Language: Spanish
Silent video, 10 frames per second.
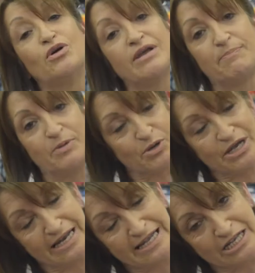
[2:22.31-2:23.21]
Espero
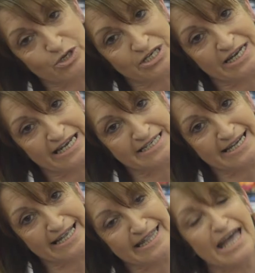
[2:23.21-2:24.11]
que las estilosas les haya
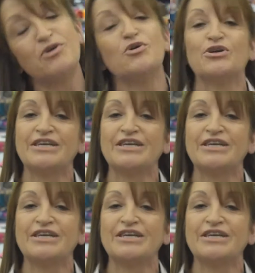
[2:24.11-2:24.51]
encantado.